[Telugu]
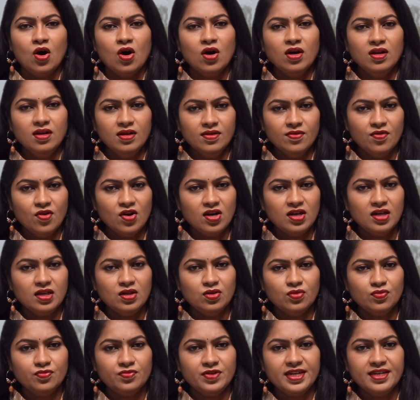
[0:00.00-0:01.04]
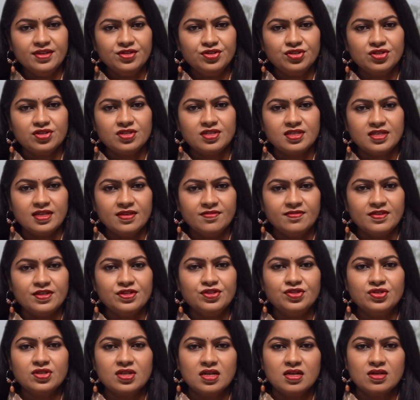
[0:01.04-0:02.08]
ఆలివ్ ఆయిల్ను వేడి చేసి
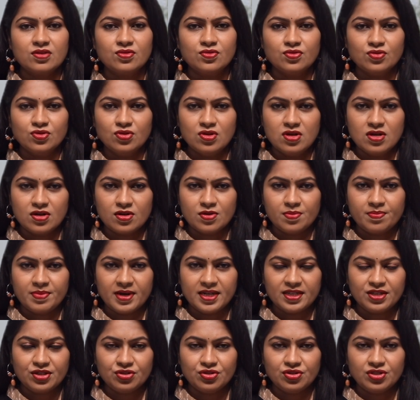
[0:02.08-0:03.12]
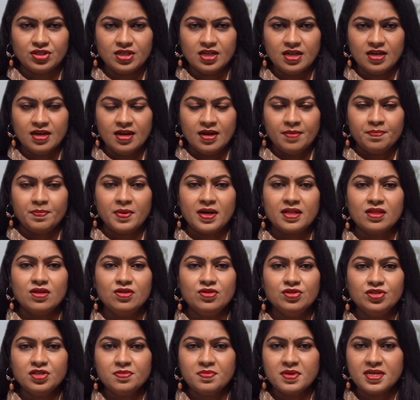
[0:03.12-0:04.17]
వెంట్రుకల కుదుళ్లకు పట్టించి పది
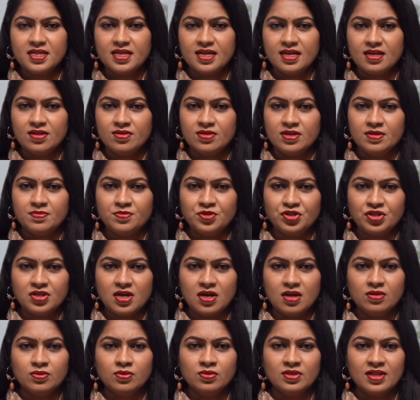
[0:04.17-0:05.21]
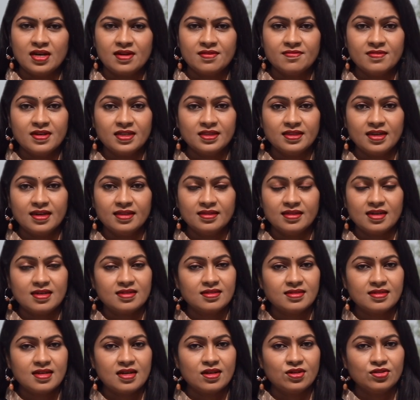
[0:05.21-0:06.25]
నుంచి పదిహేను నిమిషాలు తర్వాత
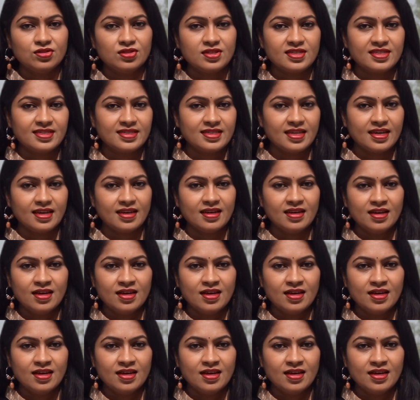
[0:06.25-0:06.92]
తలస్నానం చేస్తే